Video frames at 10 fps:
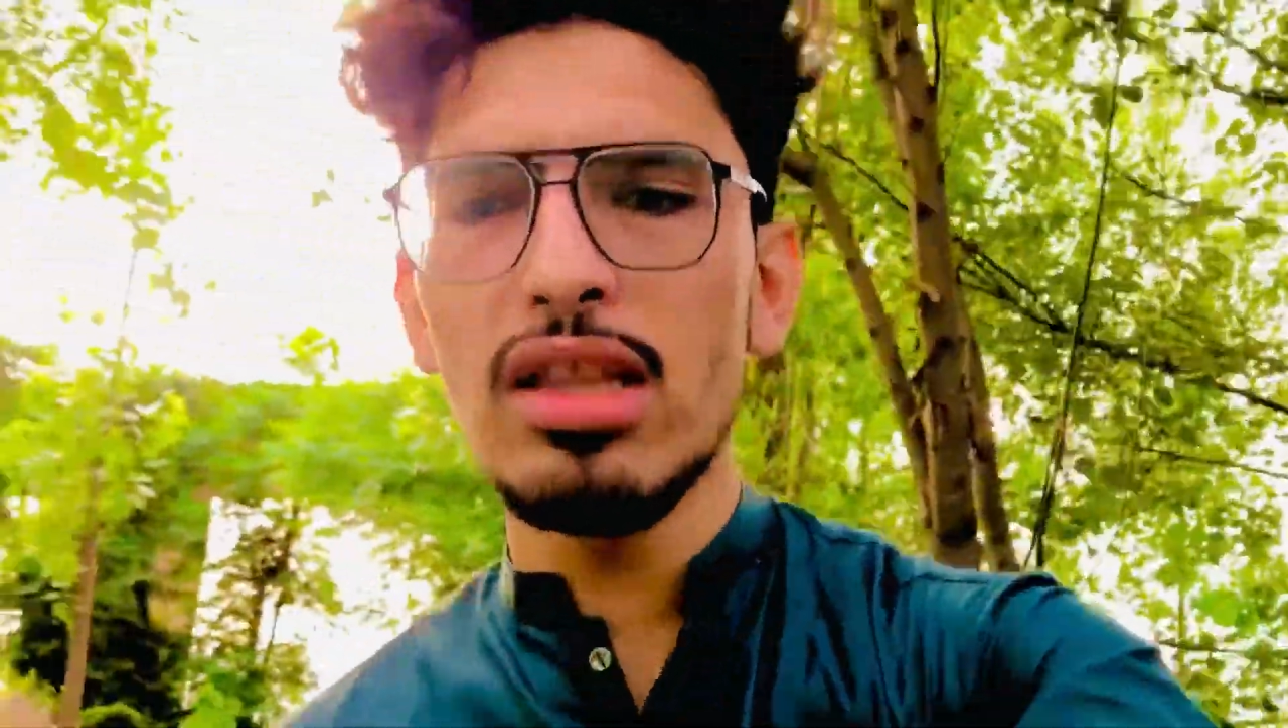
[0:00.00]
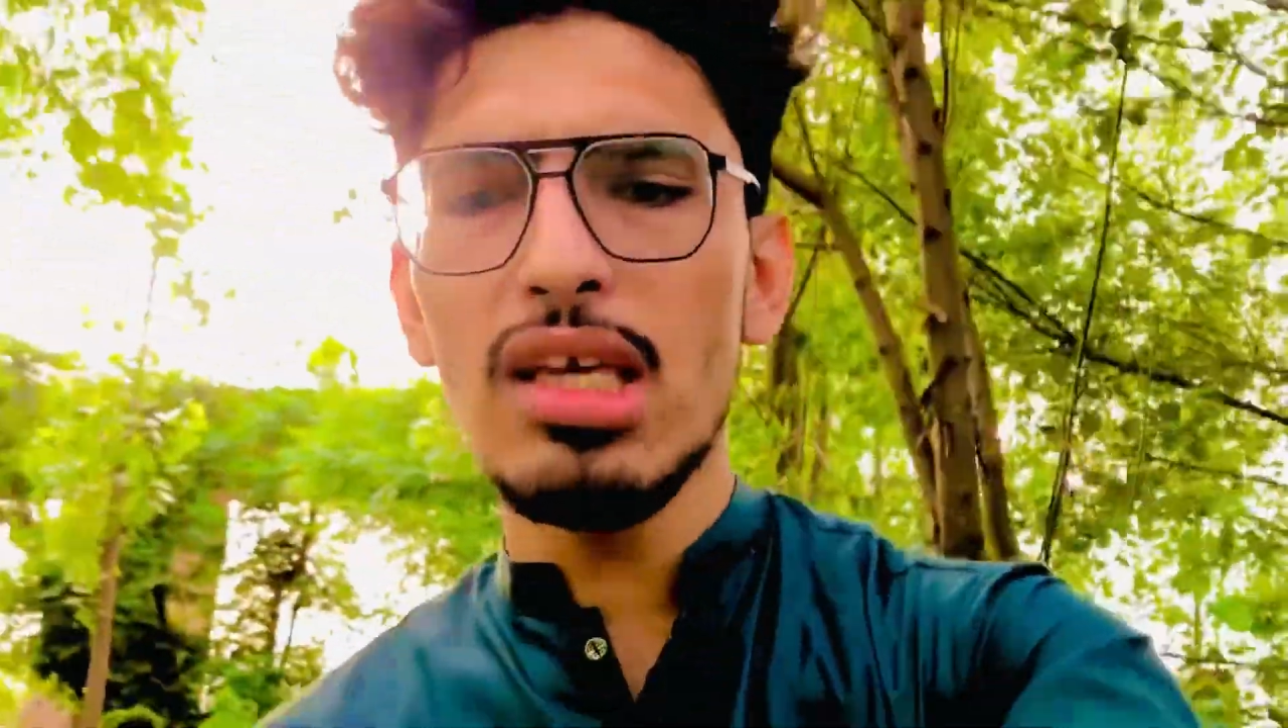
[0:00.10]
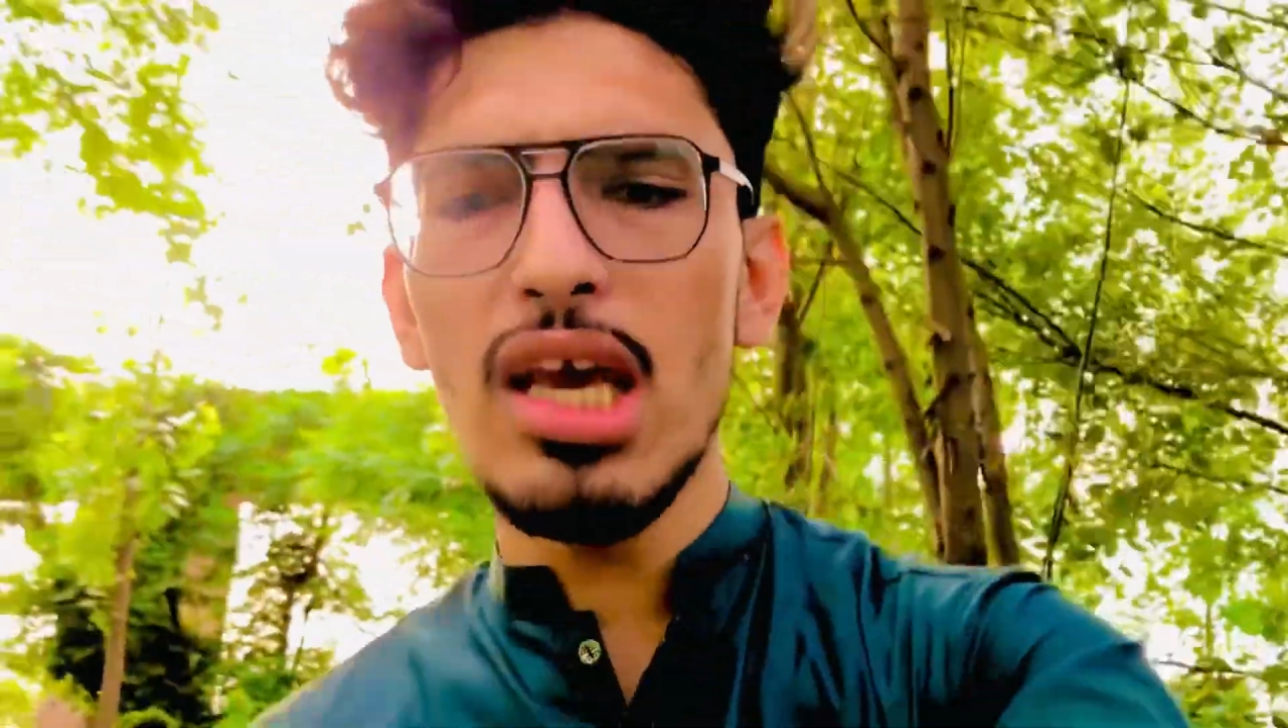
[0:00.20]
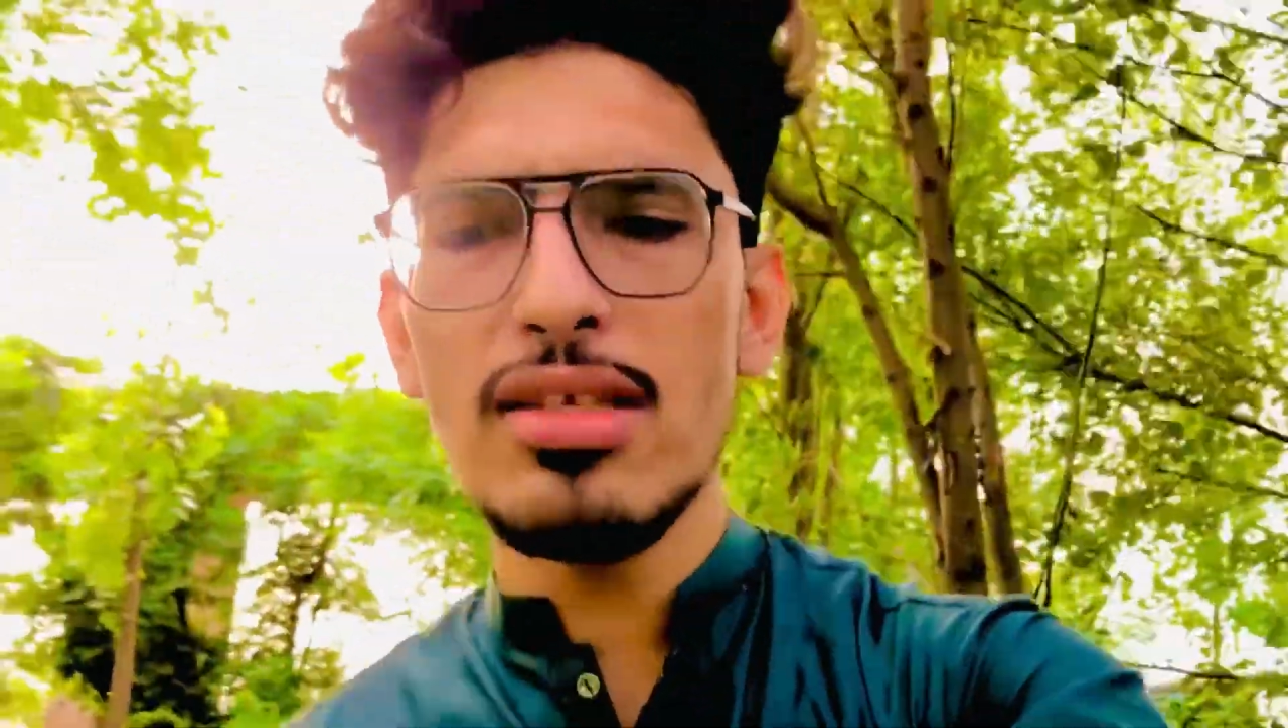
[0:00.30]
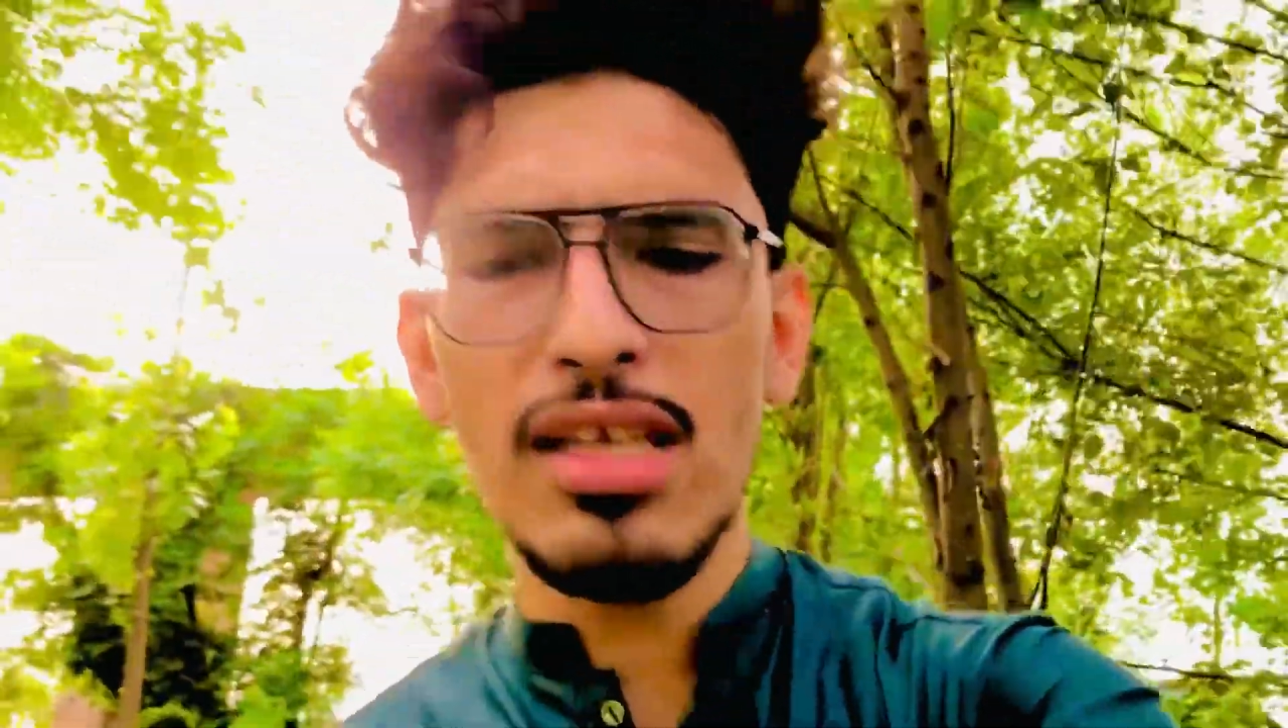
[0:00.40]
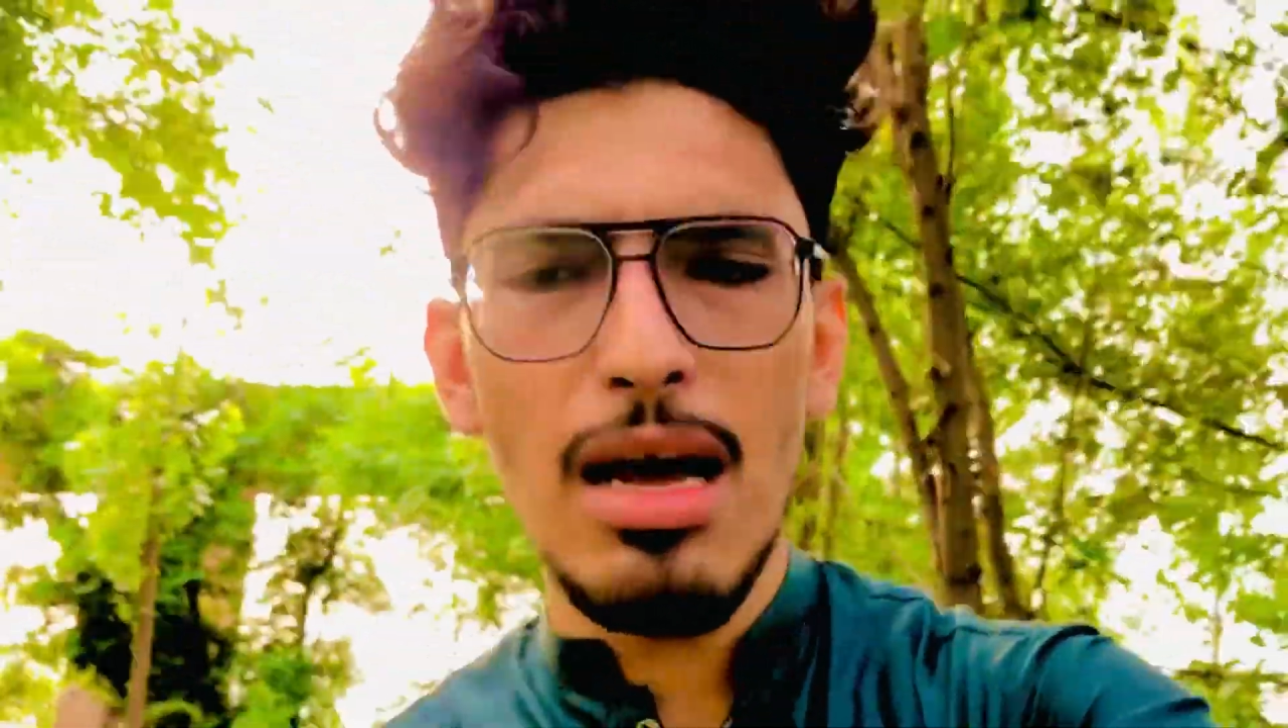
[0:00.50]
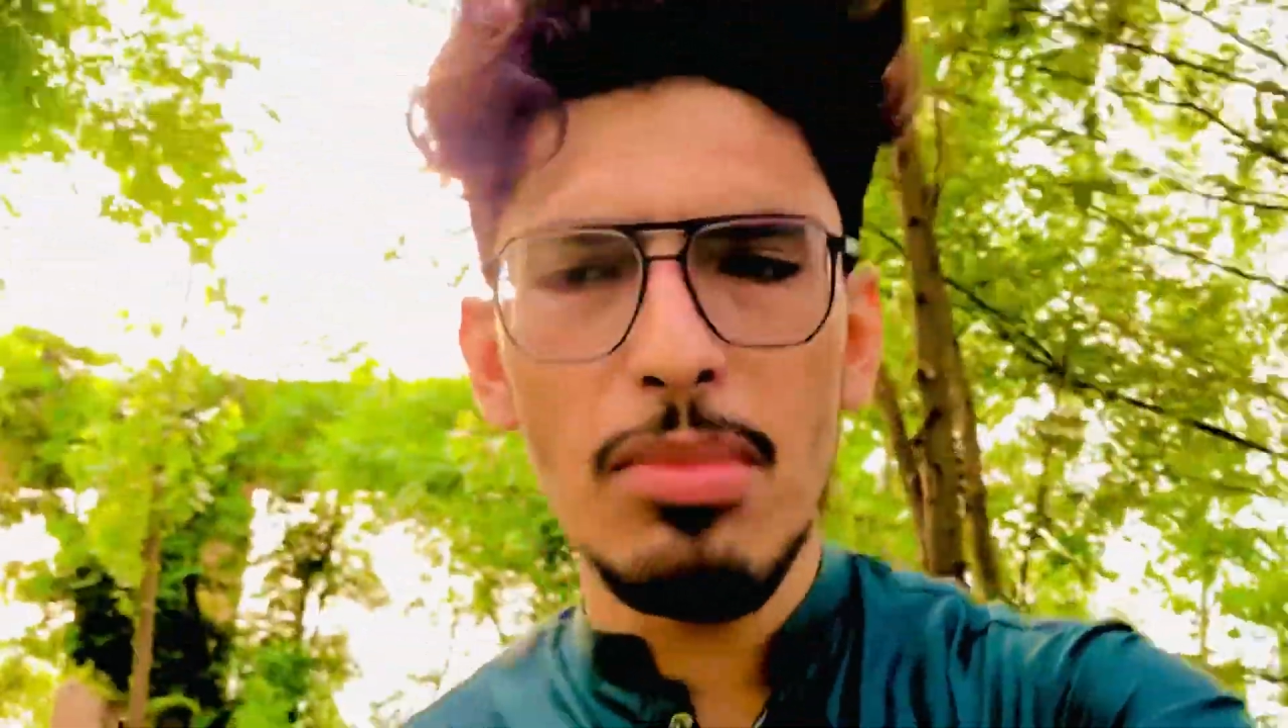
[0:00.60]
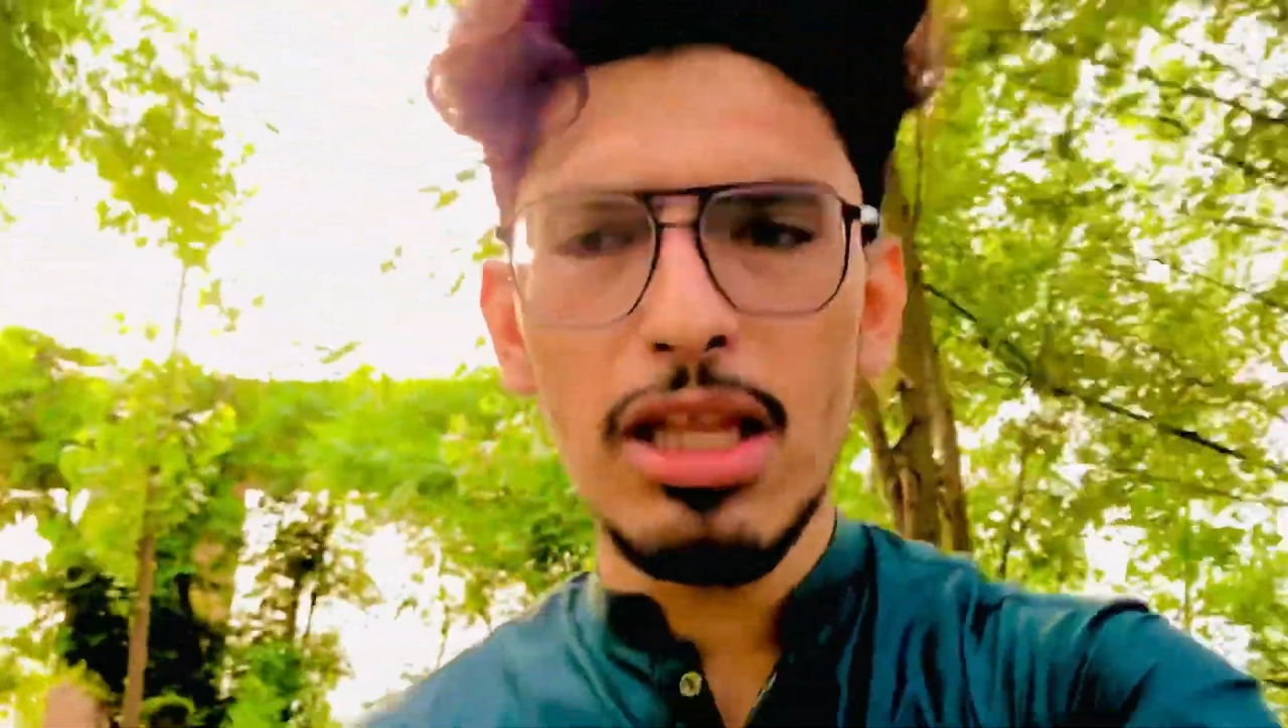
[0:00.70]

कर दिए हैं इसका